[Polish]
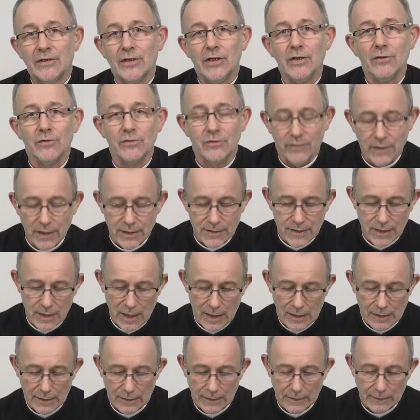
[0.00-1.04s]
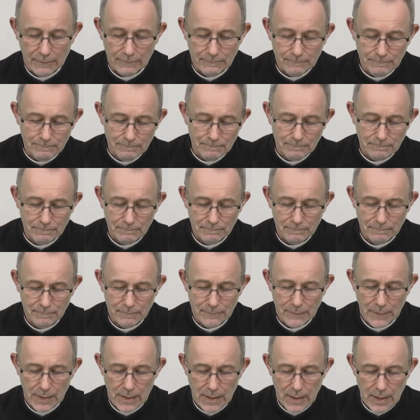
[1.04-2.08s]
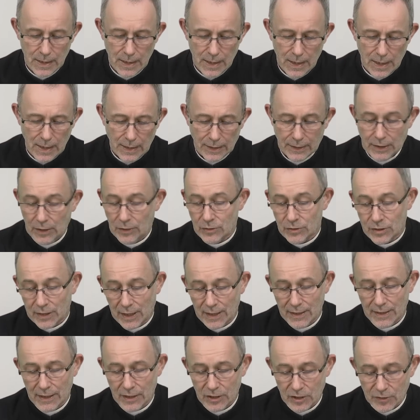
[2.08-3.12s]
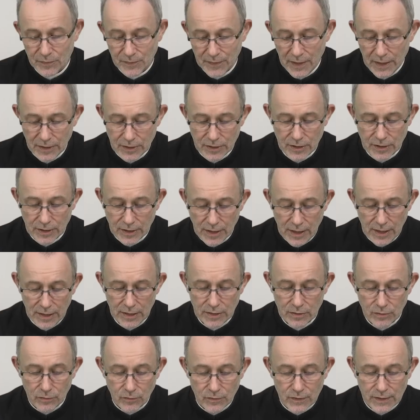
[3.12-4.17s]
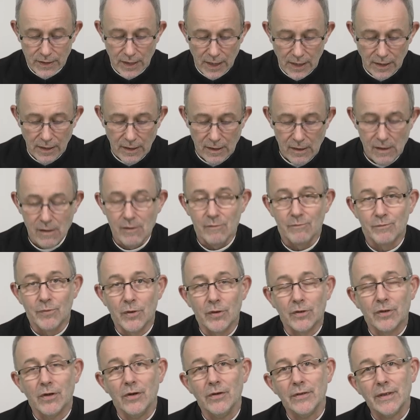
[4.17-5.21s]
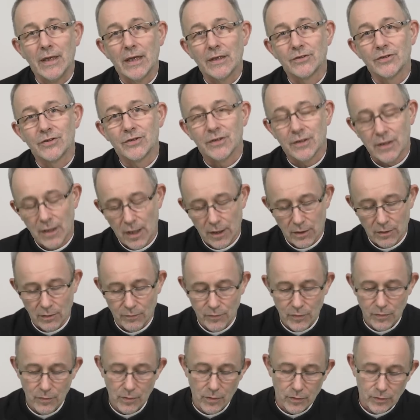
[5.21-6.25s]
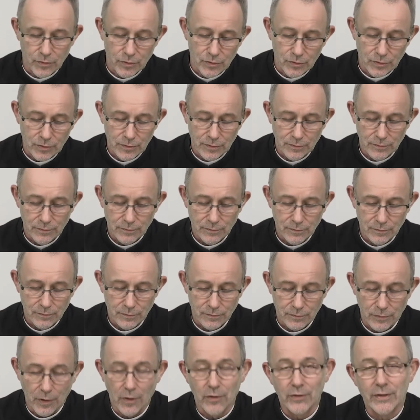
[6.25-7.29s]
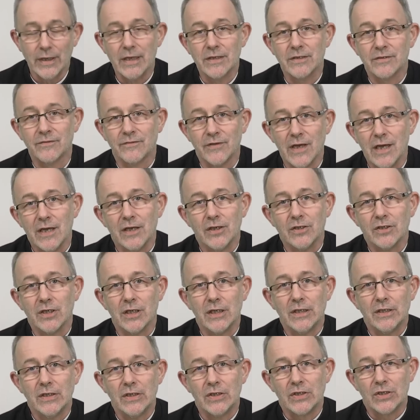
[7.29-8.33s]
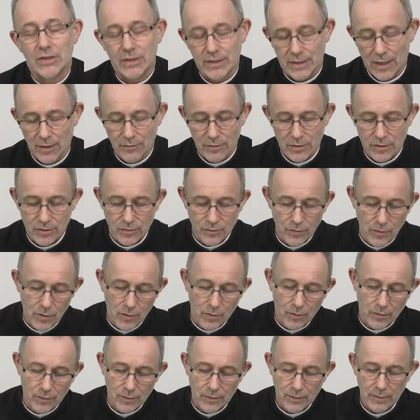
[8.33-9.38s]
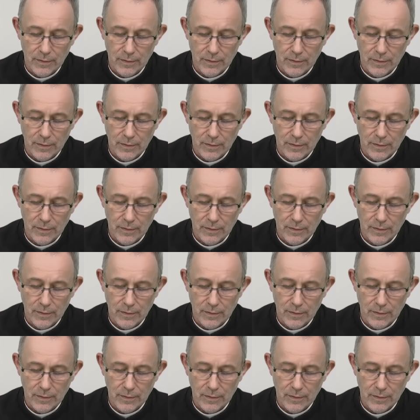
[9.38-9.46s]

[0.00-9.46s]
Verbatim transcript: nieodwracalna. Dlatego żadna śmierć nie jest już w stanie pokonać Jego miłości, bo ona jest większa niż całe zło